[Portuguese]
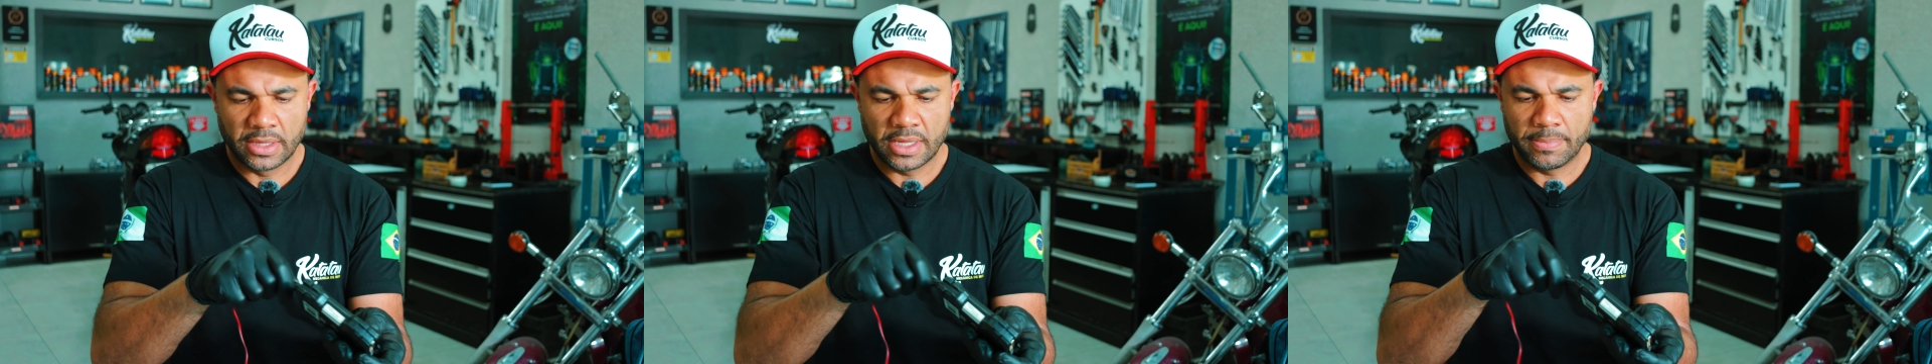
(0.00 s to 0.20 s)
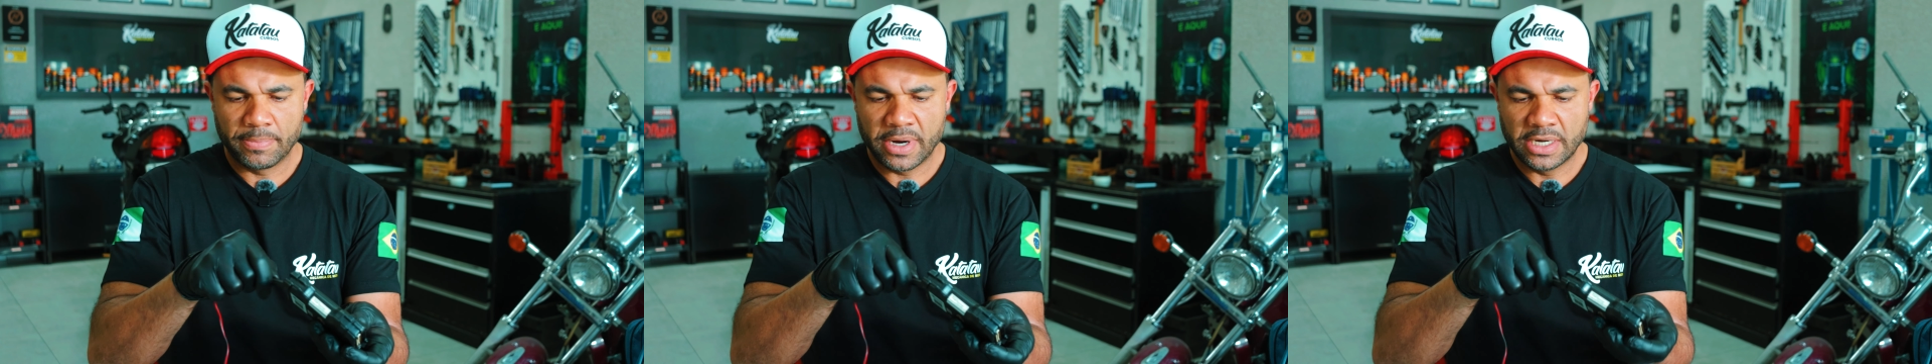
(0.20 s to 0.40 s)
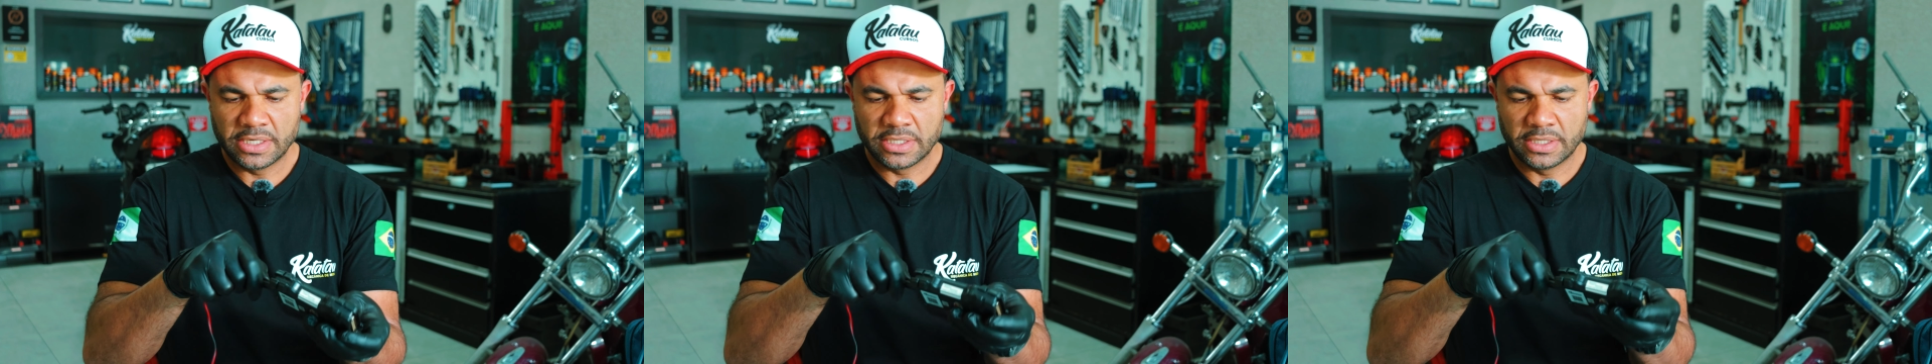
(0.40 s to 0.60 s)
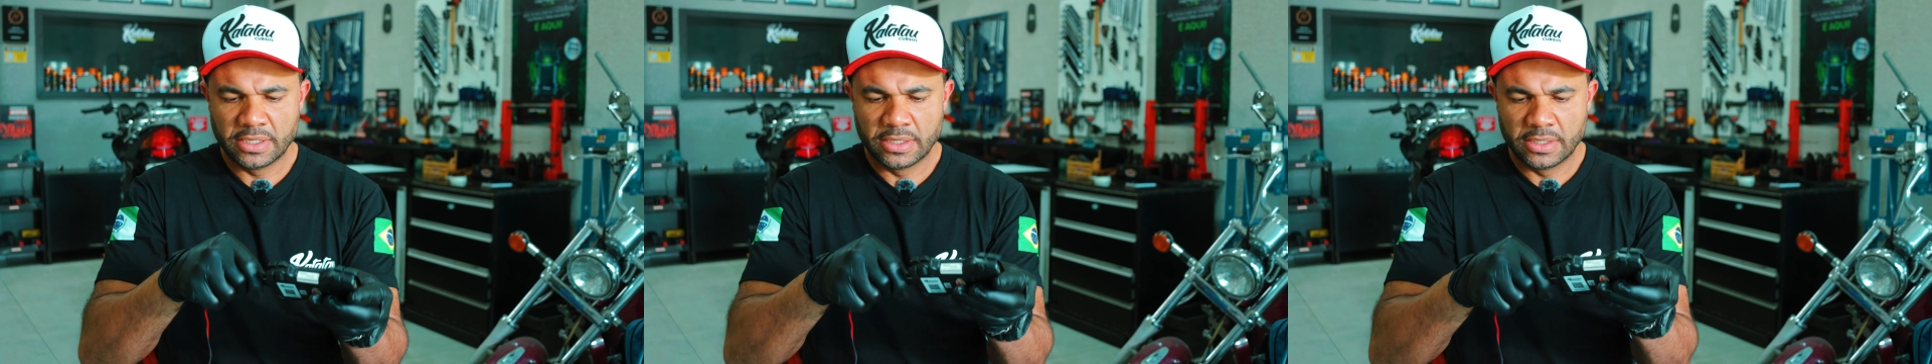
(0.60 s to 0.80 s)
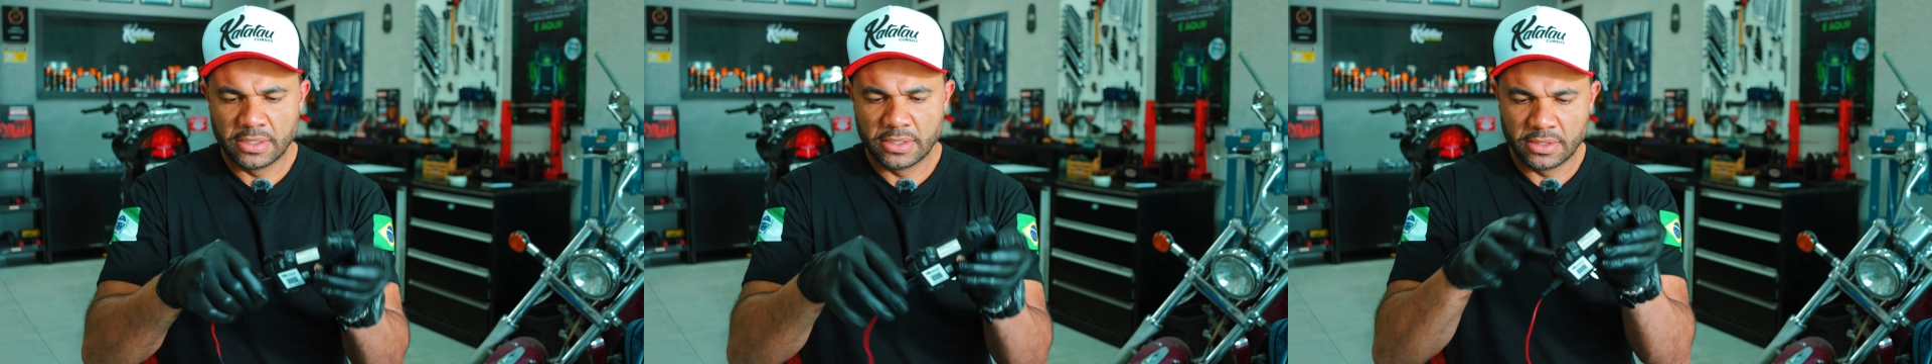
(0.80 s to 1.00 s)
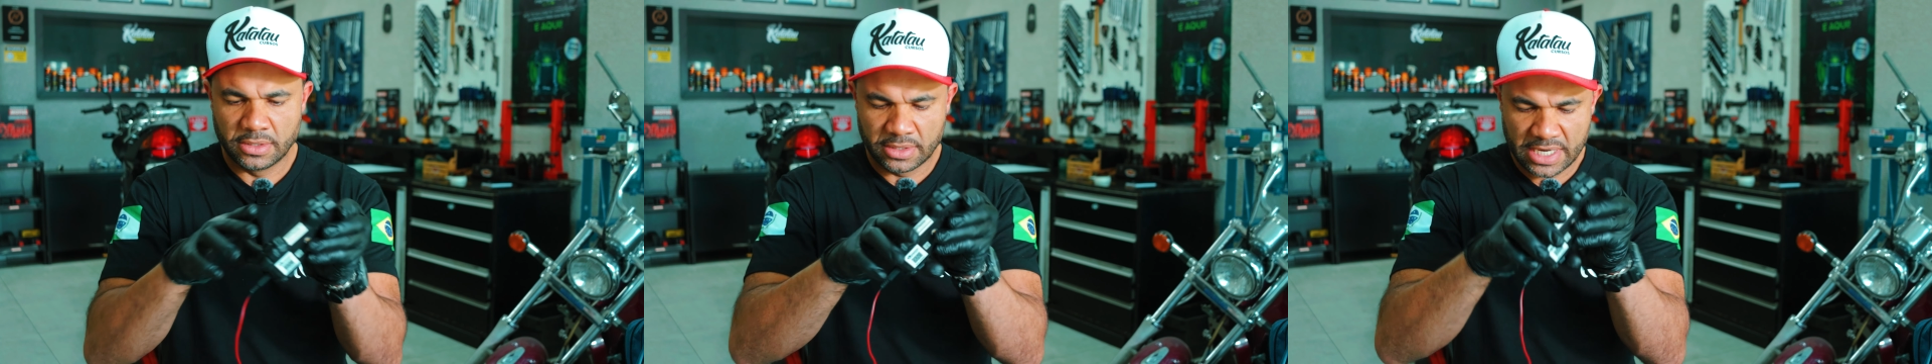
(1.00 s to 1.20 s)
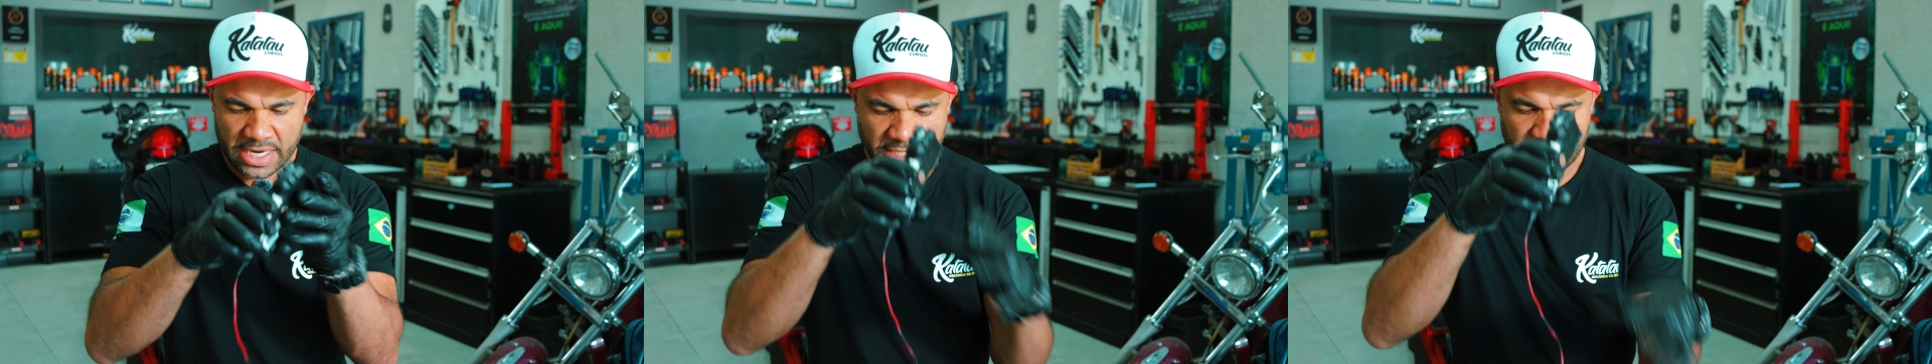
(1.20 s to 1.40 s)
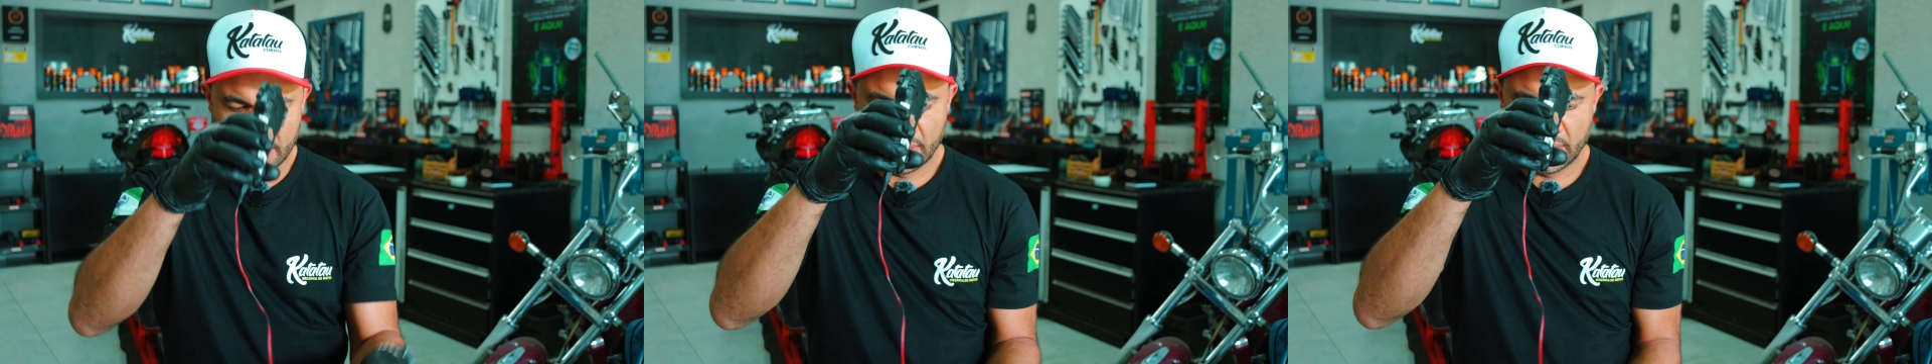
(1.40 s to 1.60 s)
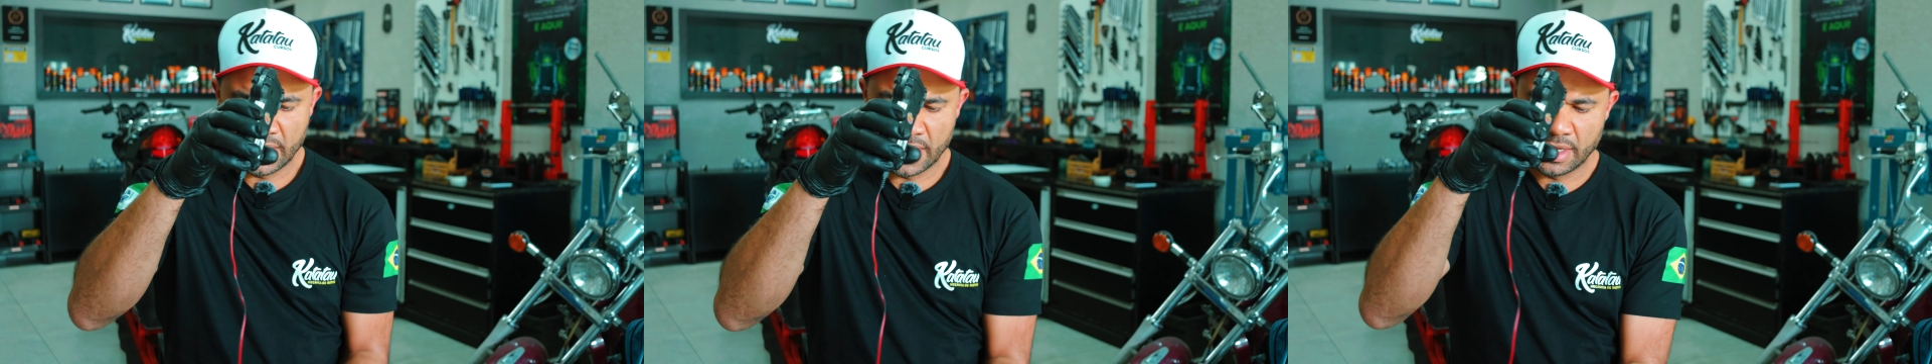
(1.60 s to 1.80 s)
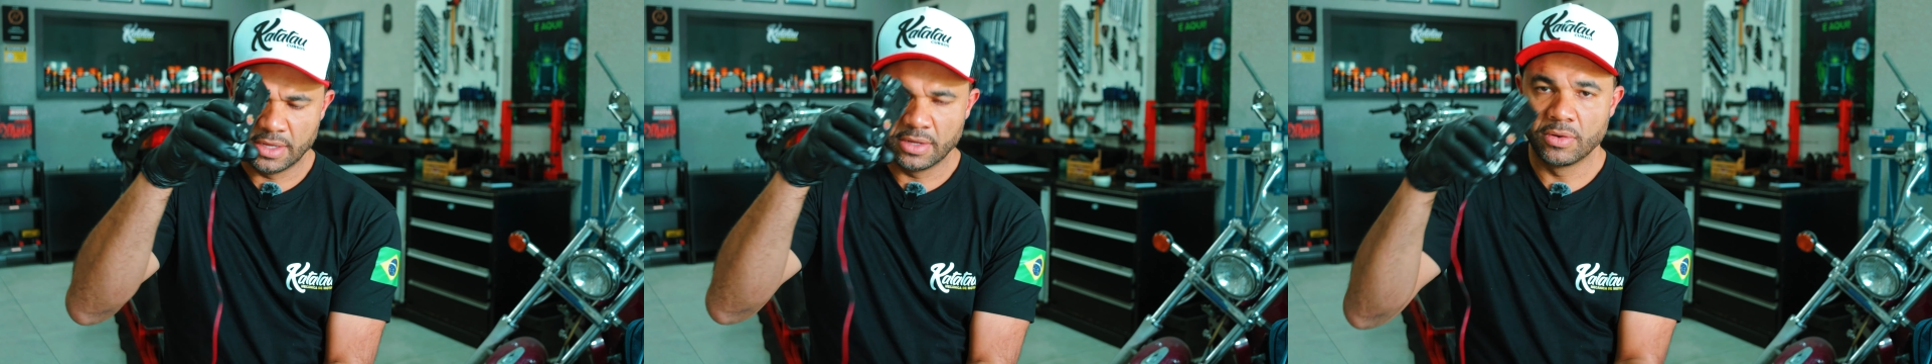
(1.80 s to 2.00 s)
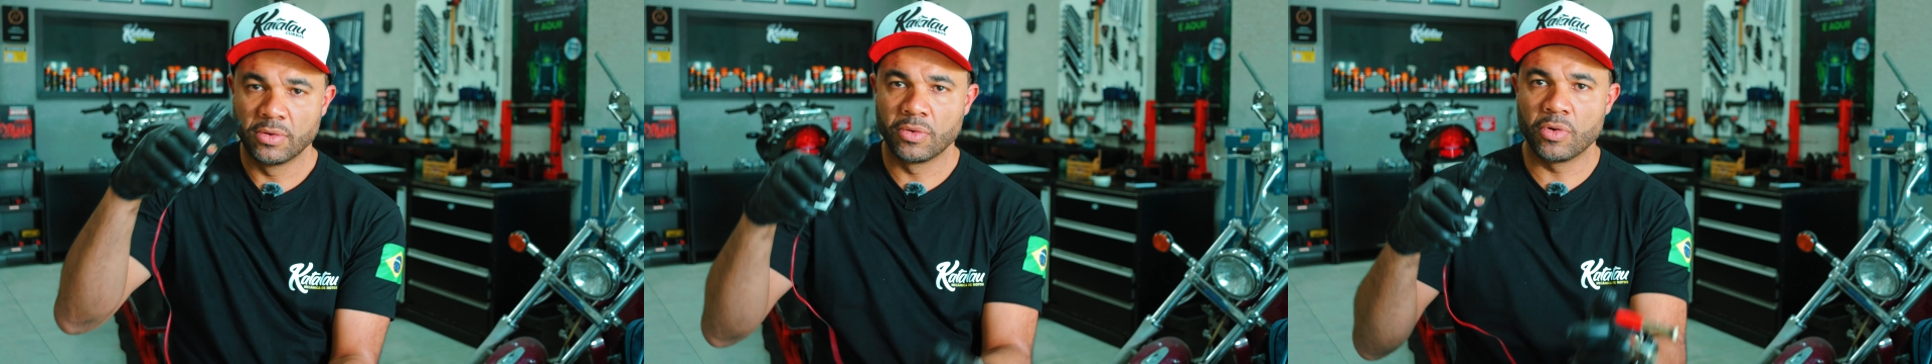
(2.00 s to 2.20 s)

na parte traseira dele